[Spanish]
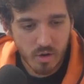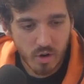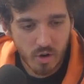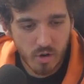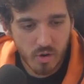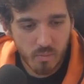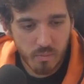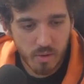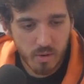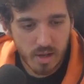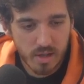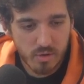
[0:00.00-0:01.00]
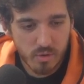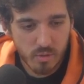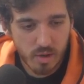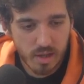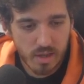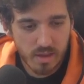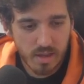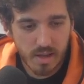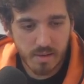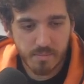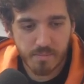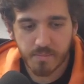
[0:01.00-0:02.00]
copio la
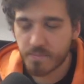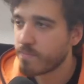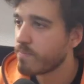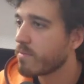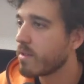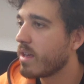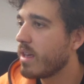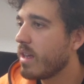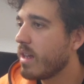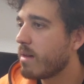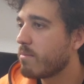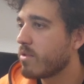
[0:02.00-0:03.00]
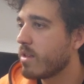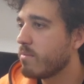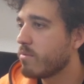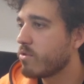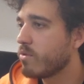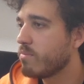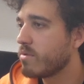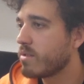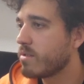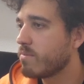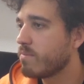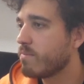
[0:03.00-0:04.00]
chuleta y la ponemos,
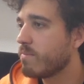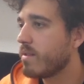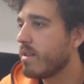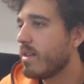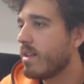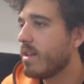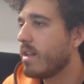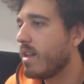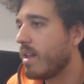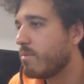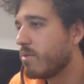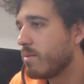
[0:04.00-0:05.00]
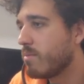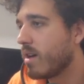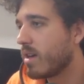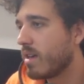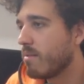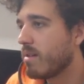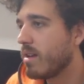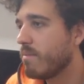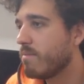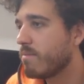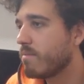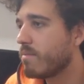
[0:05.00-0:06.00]
ups, la ponemos aquí, ¿vale?
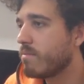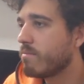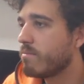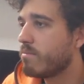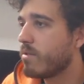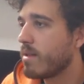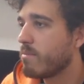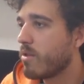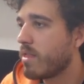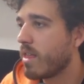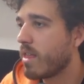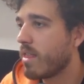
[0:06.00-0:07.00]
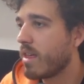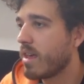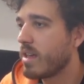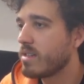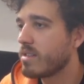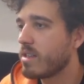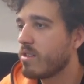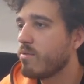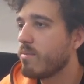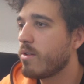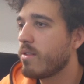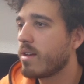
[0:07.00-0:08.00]
podemos desde este
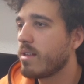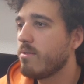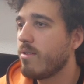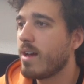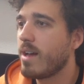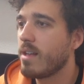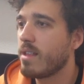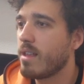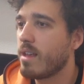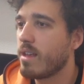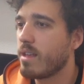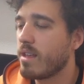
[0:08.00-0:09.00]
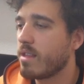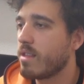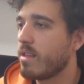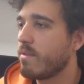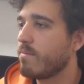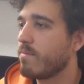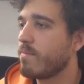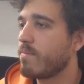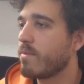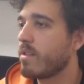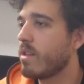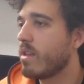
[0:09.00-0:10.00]
número negativo hasta este.
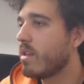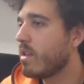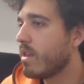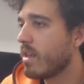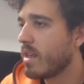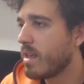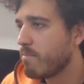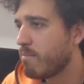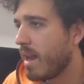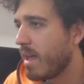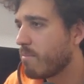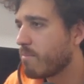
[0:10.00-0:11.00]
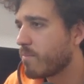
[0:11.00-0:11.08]
Vale.